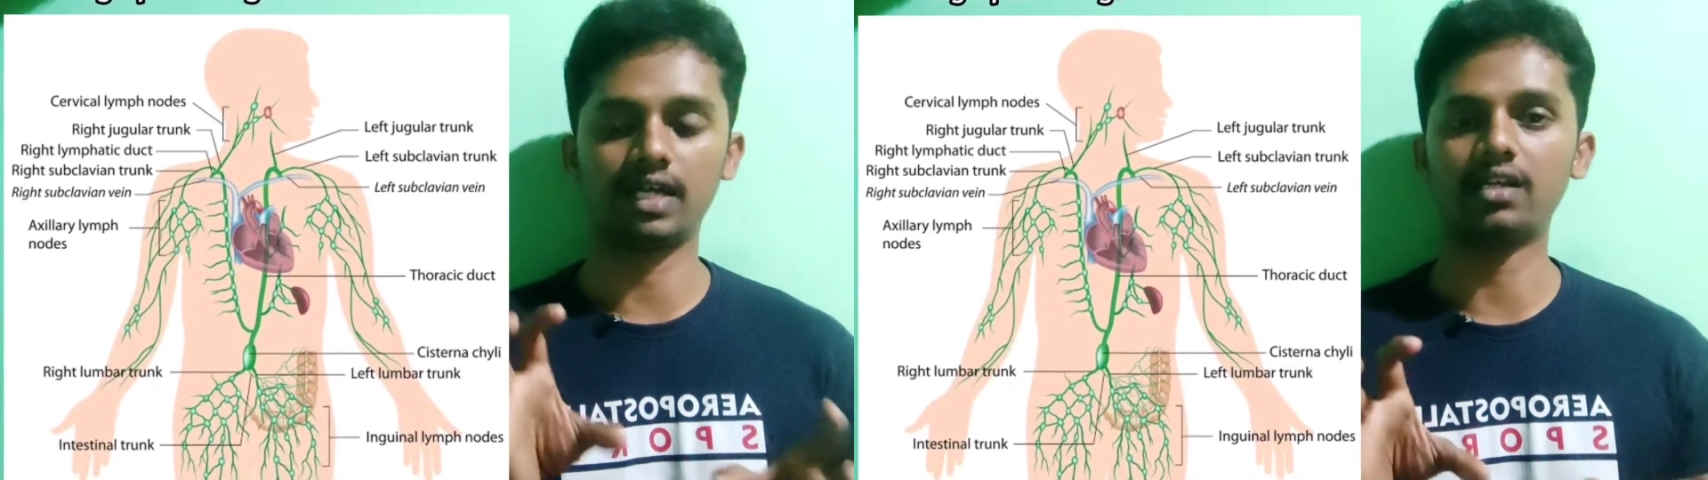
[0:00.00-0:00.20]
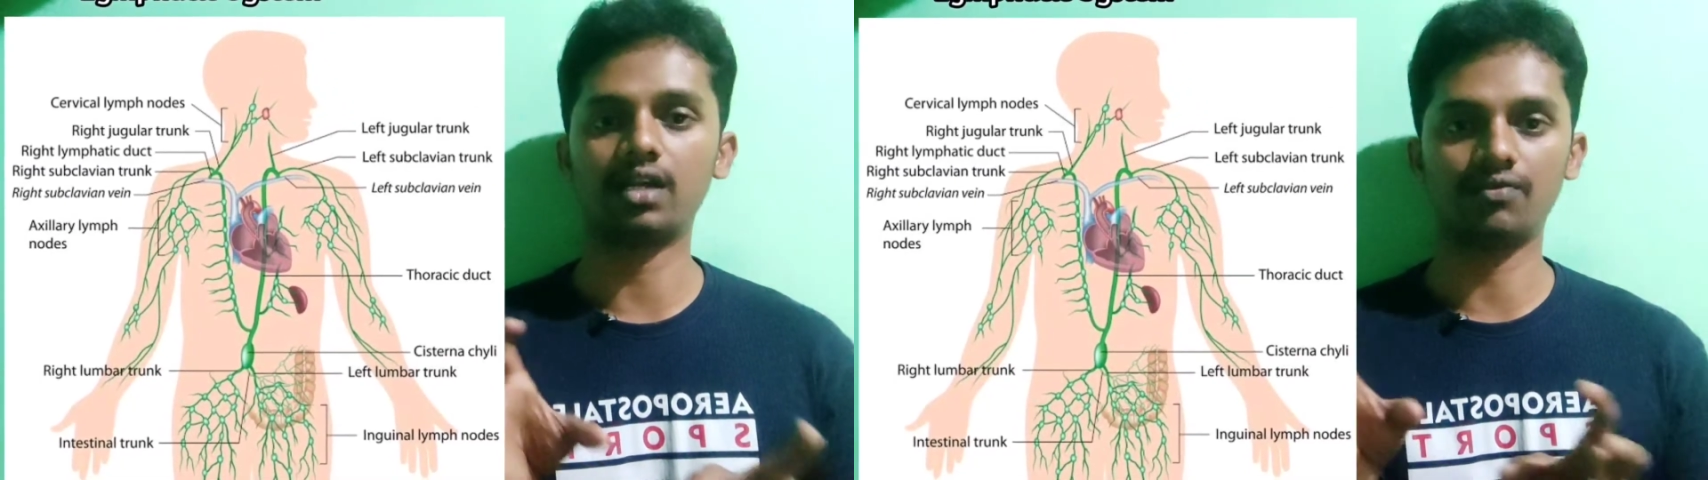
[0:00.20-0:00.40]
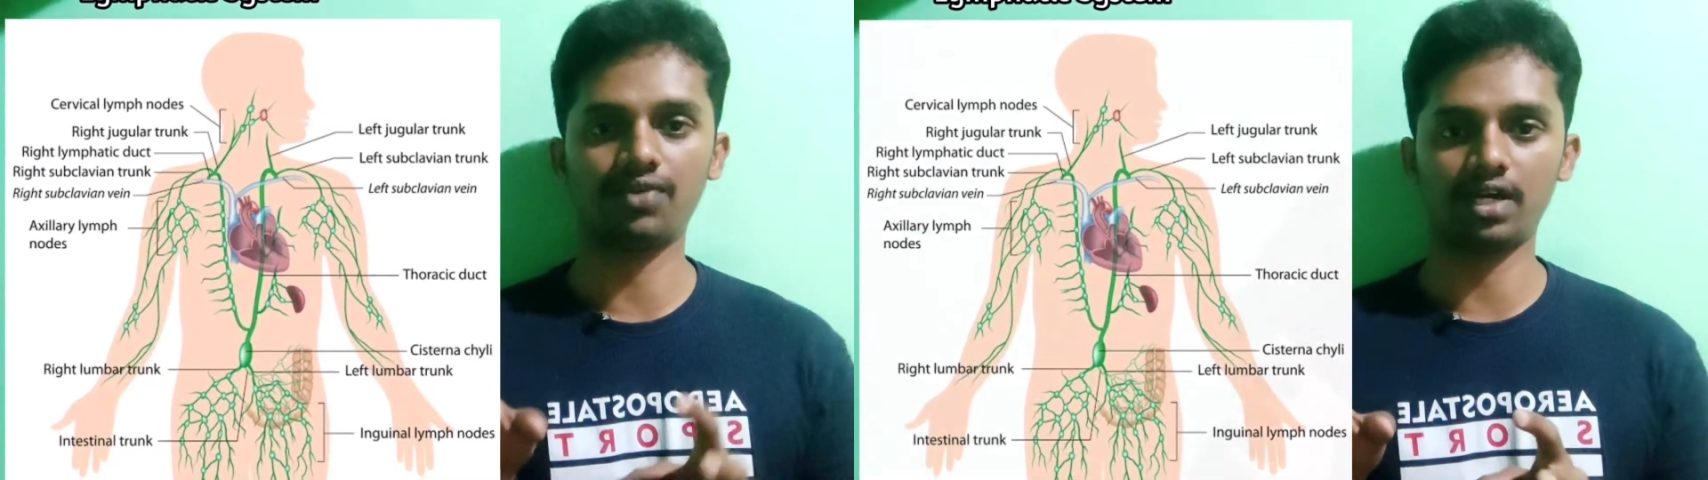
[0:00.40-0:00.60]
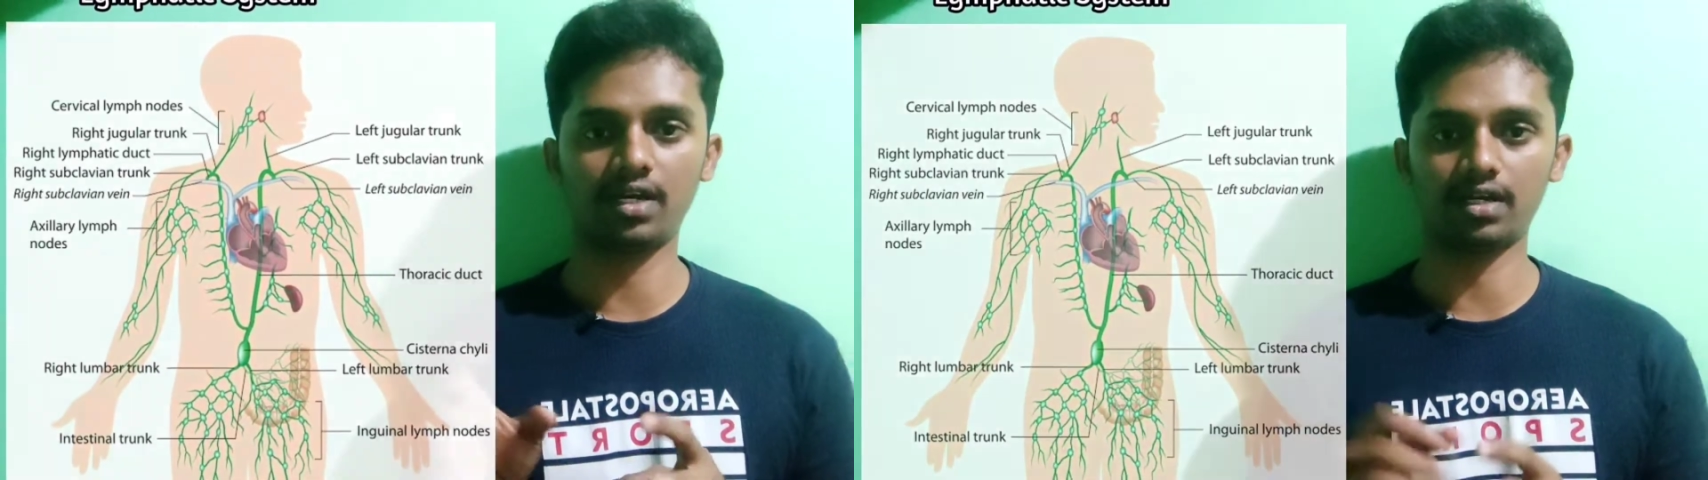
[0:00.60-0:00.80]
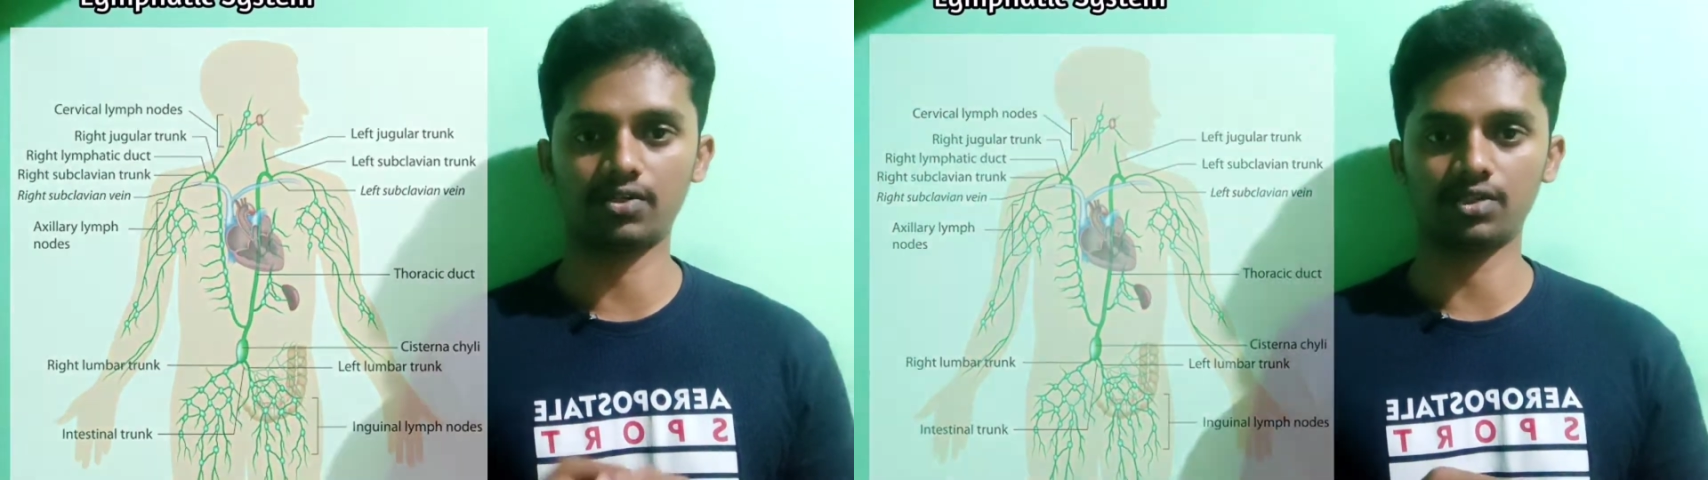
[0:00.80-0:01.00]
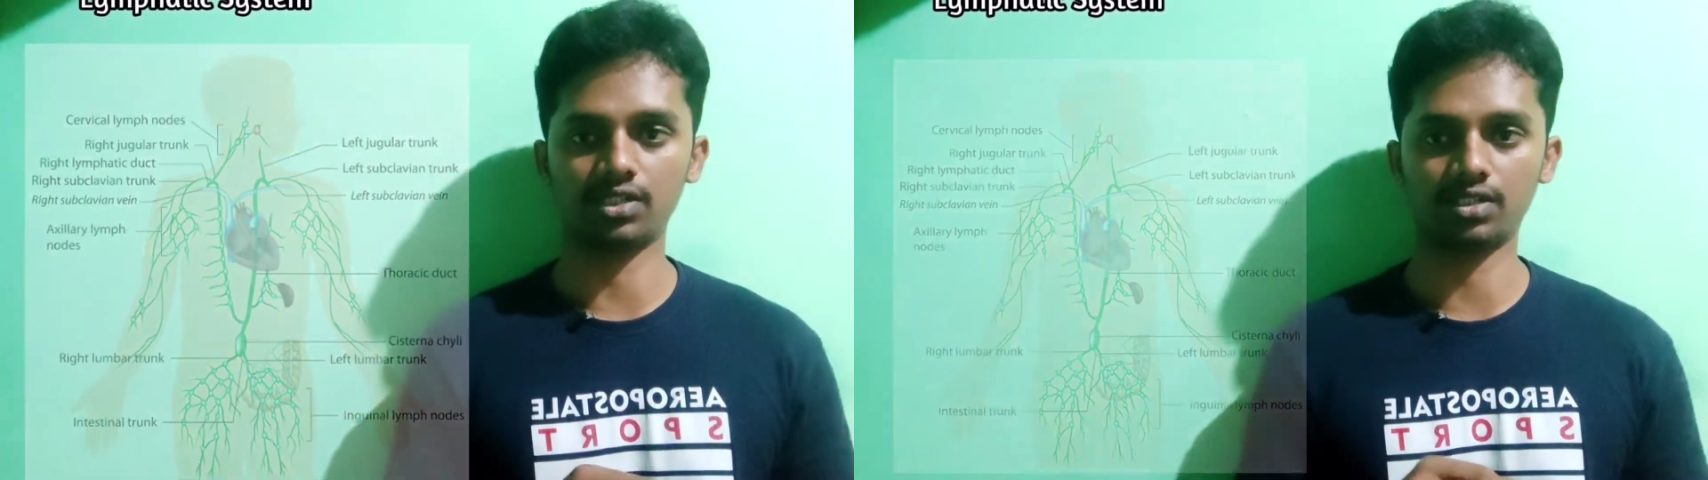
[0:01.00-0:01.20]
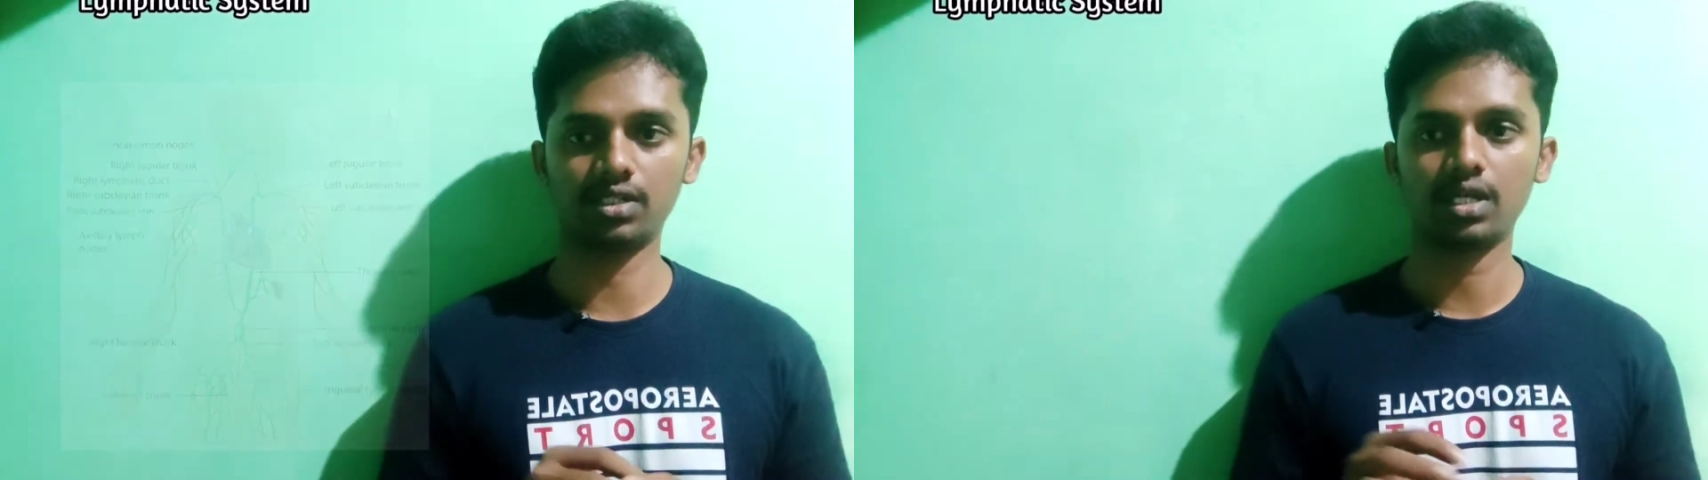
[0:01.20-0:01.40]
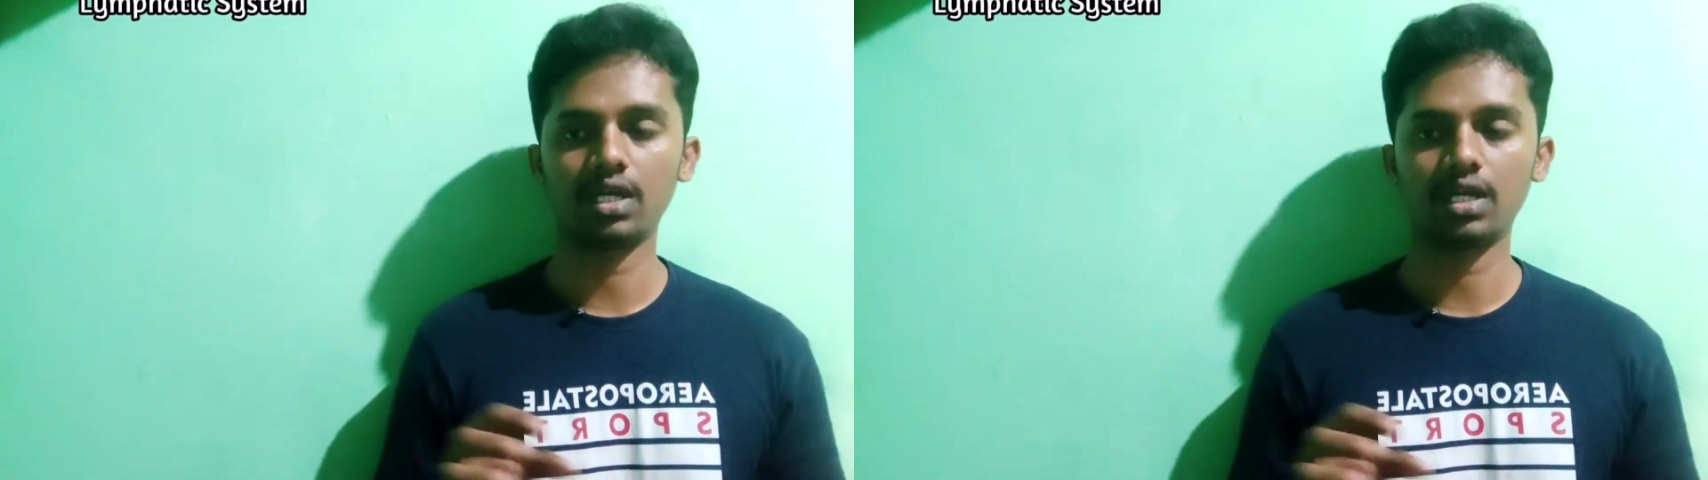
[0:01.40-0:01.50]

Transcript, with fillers: ரைட் லிம்ஃபேட்டிக் டக்ட் வந்து